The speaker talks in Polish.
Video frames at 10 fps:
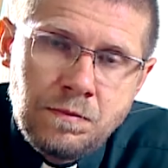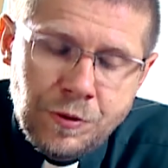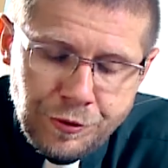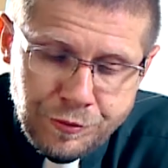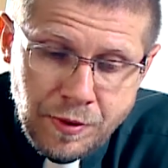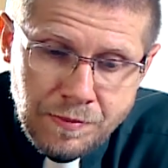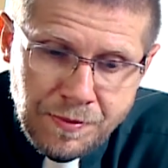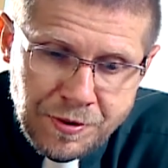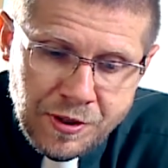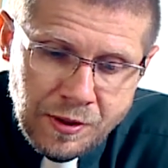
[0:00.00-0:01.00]
Po to tu do mnie
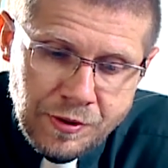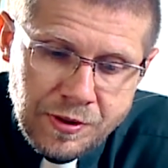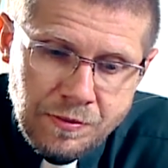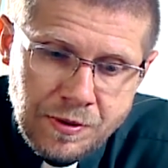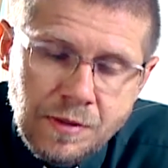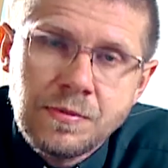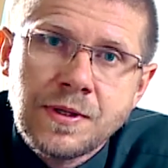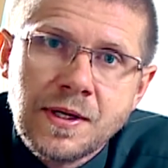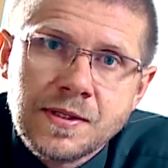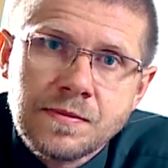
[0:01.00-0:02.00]
przyszedłeś, żeby, żeby
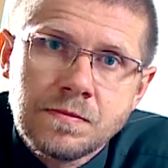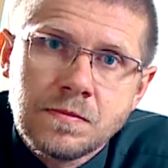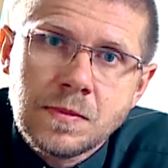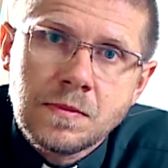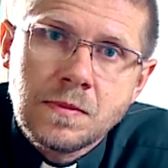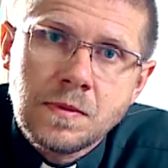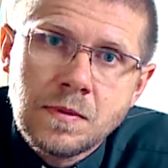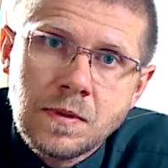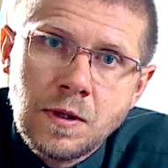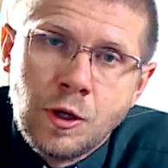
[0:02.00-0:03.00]
teraz
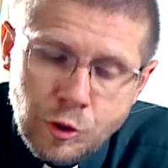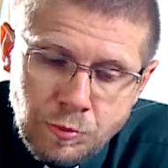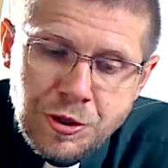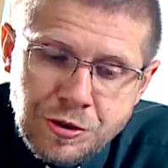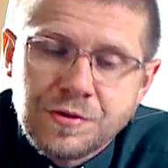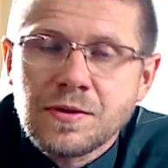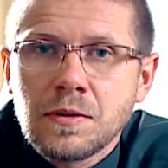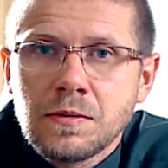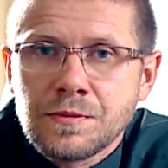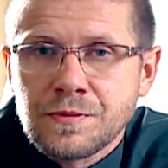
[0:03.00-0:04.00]
robić to,
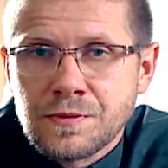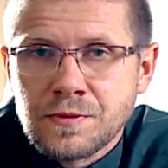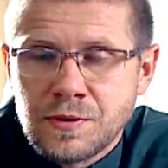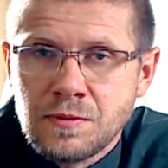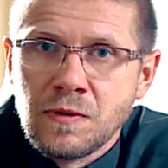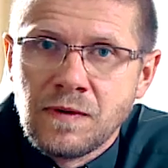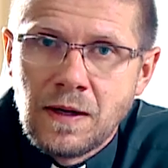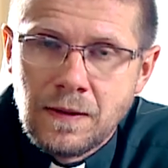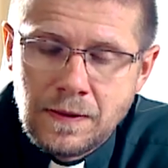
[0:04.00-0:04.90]
co ci mówię.